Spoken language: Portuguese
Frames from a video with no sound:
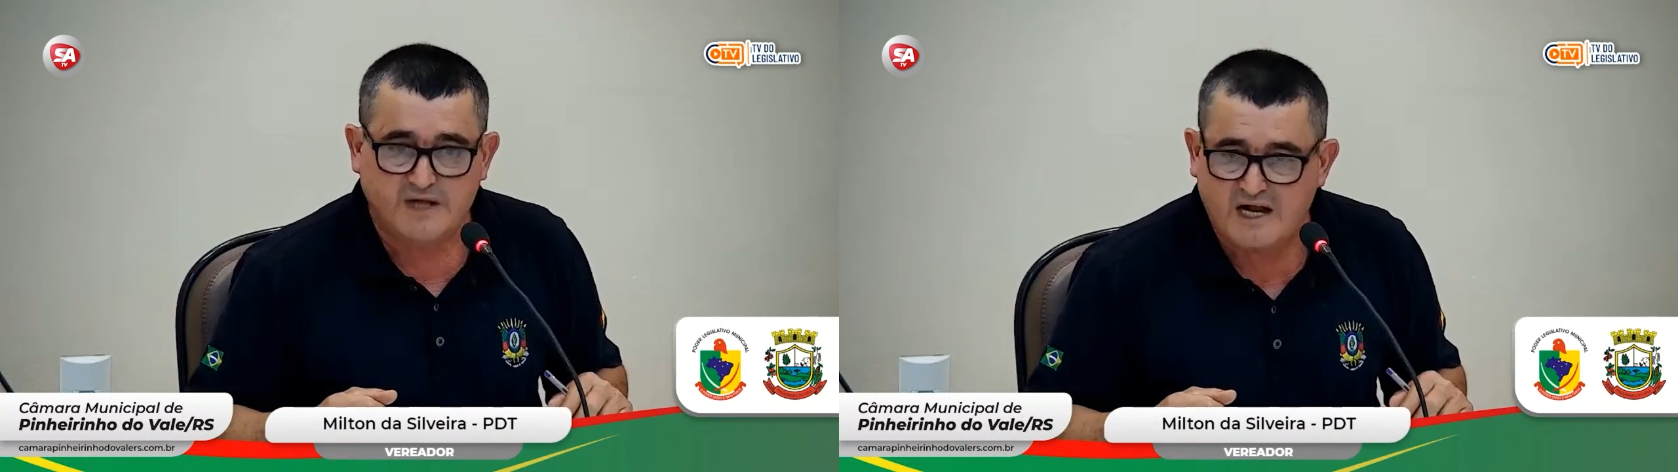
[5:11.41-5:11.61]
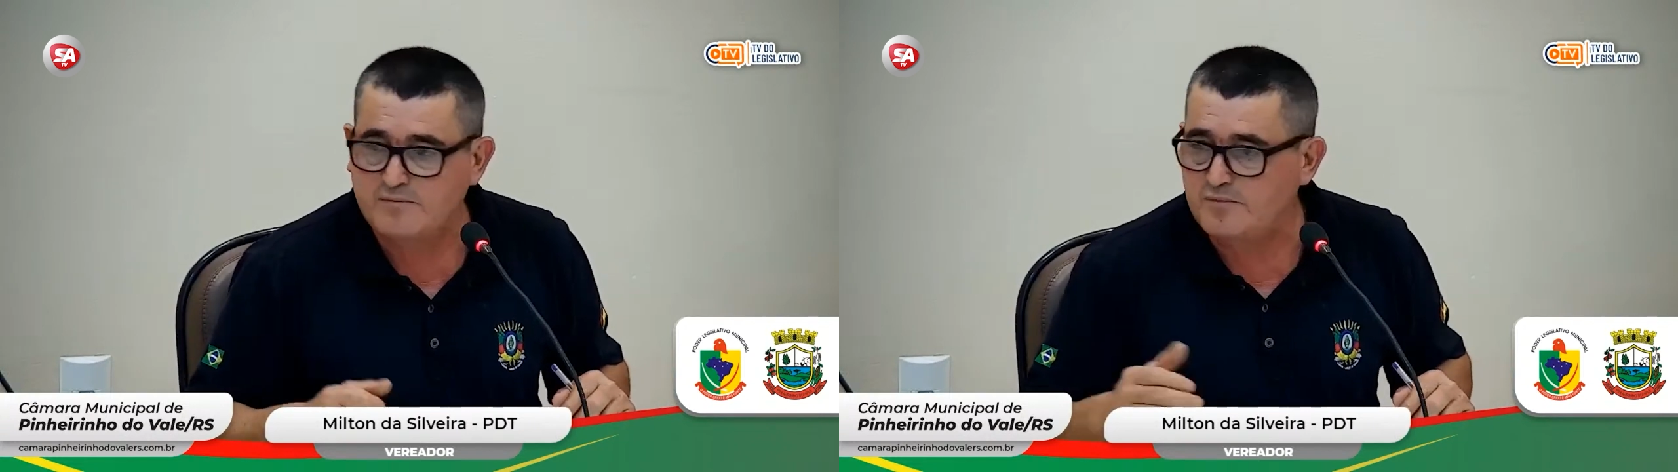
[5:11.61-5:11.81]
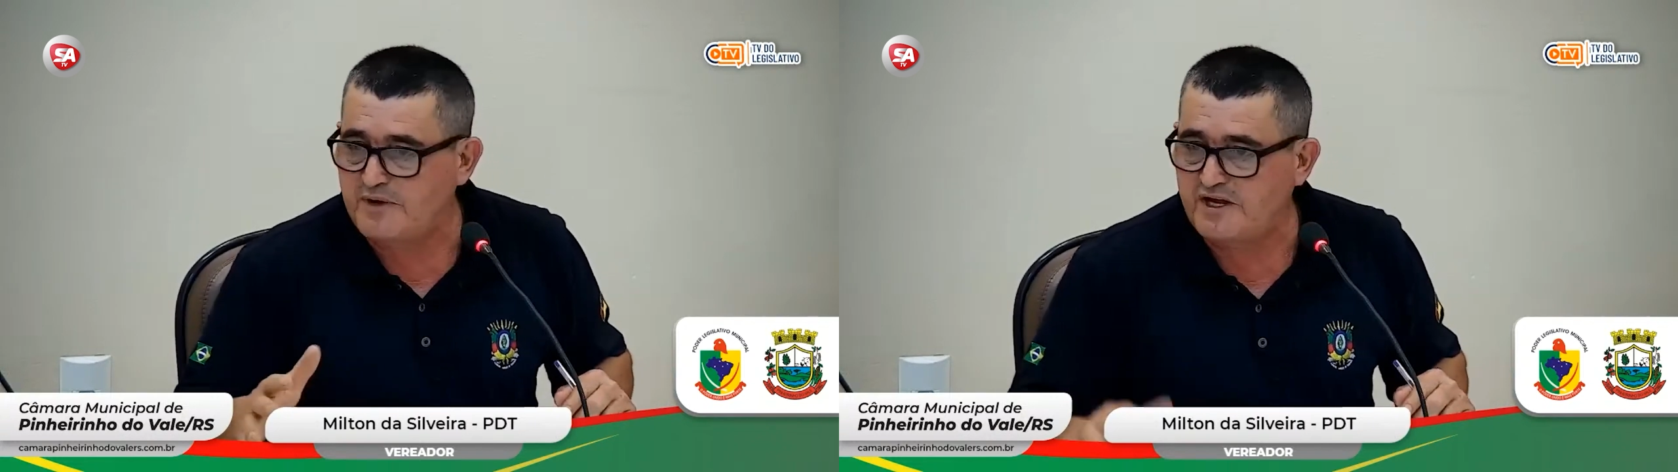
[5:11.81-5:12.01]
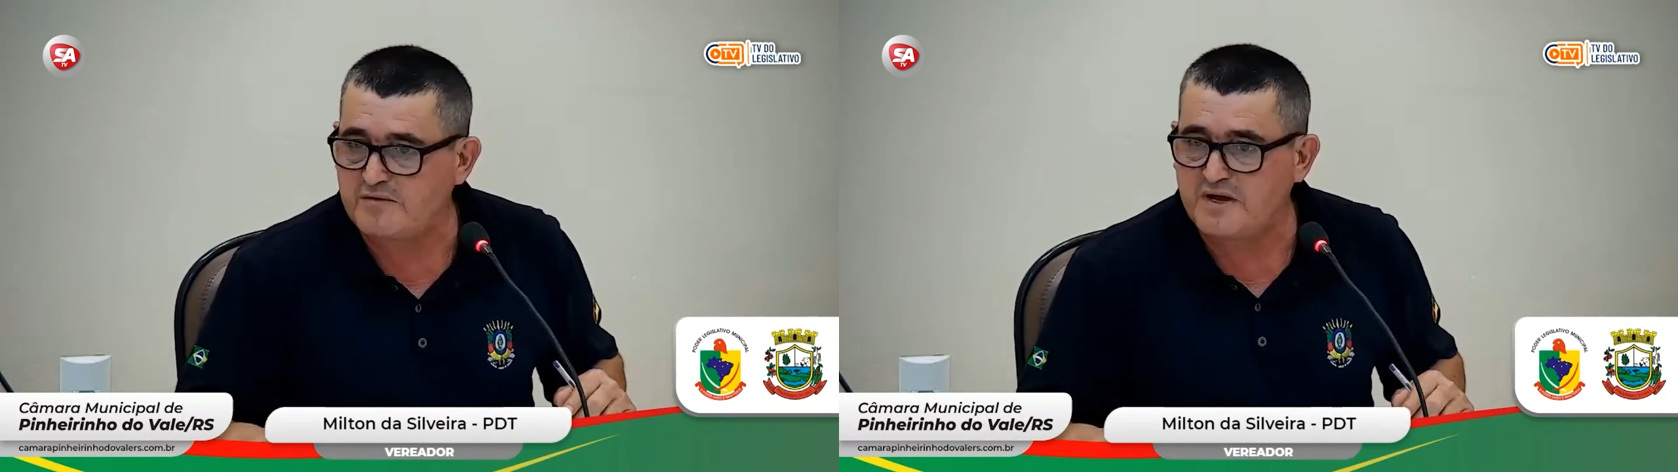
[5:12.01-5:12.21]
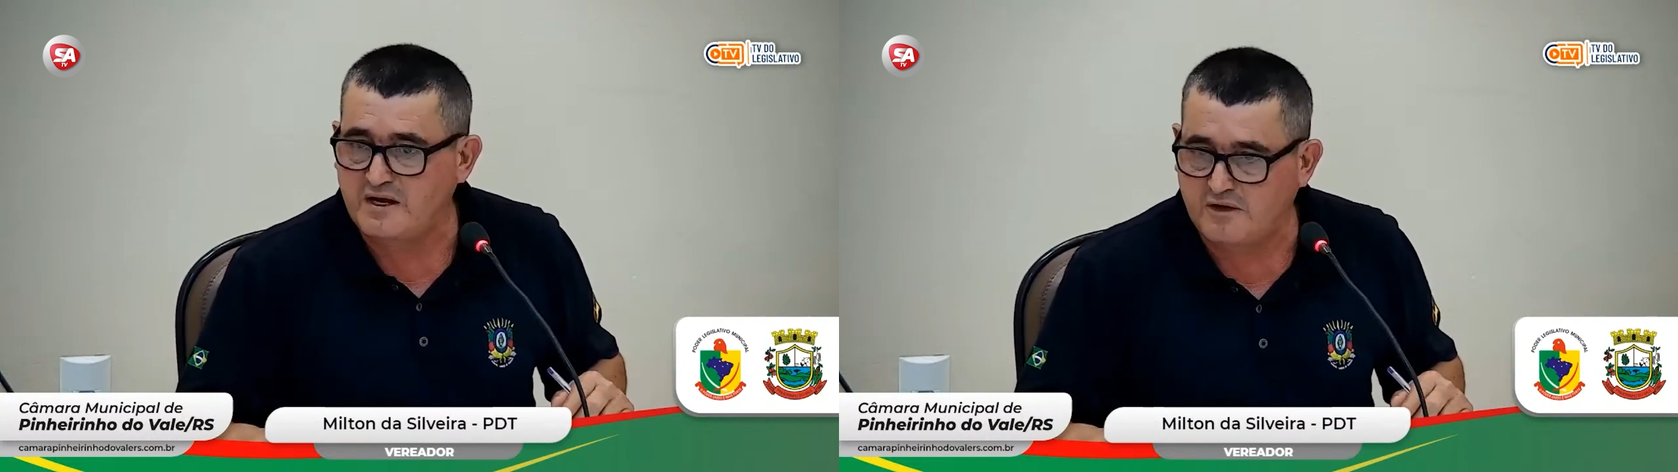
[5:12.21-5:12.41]
Neldo
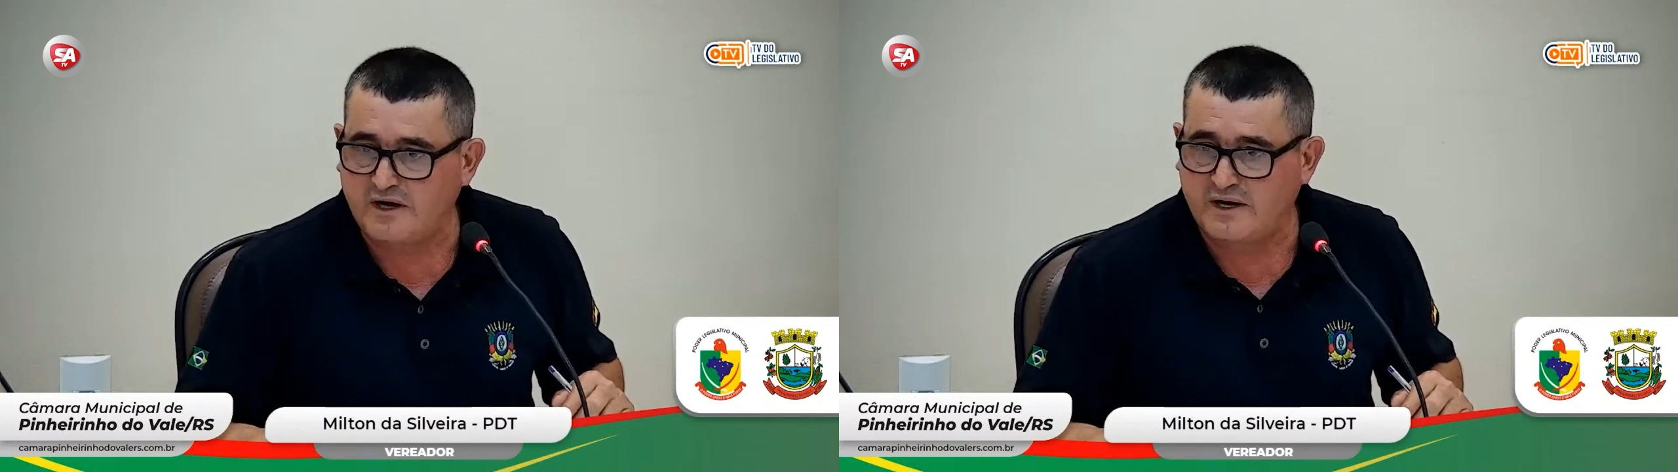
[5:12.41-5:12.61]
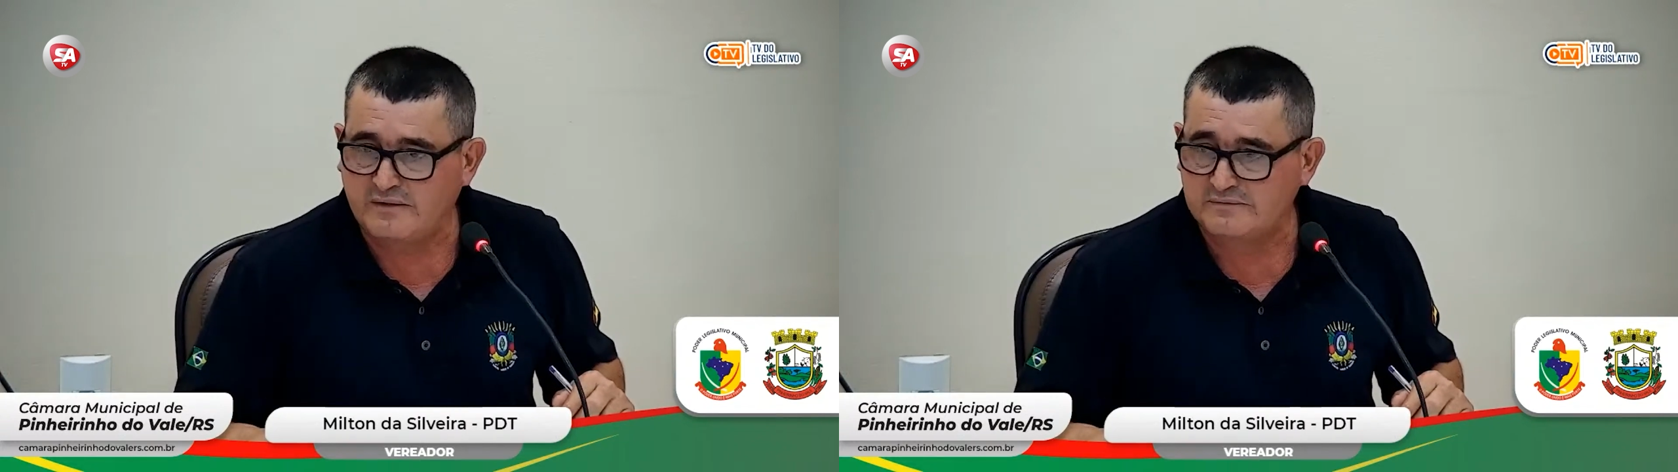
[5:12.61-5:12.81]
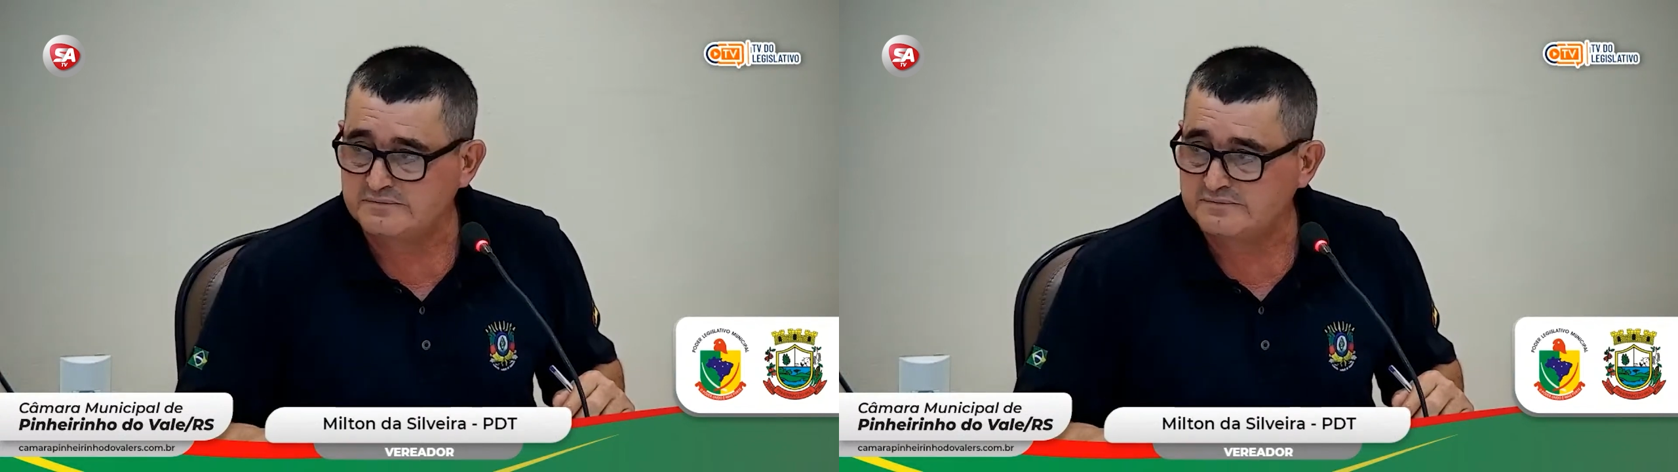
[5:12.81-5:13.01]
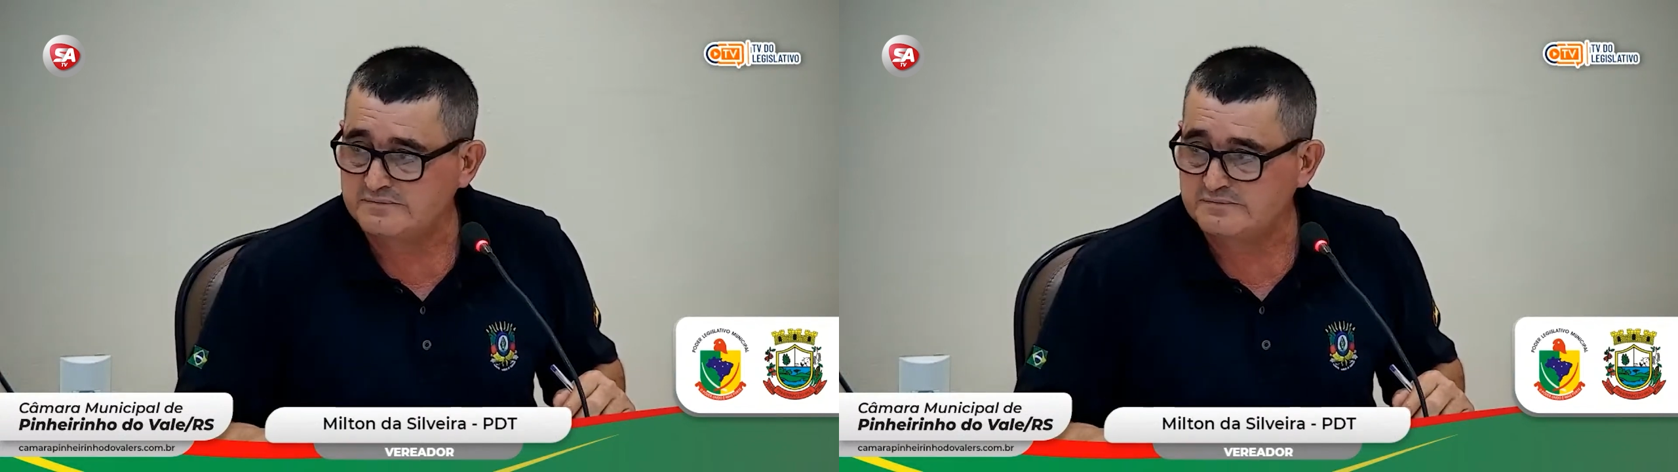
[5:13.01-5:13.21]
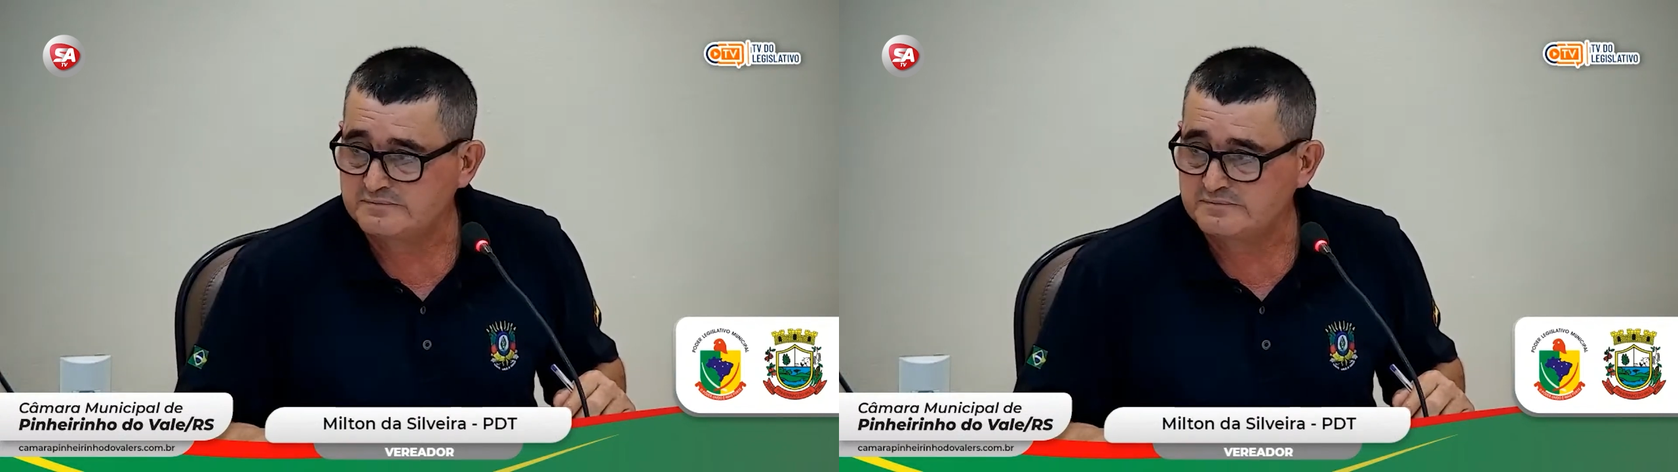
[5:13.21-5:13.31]
Peri melhora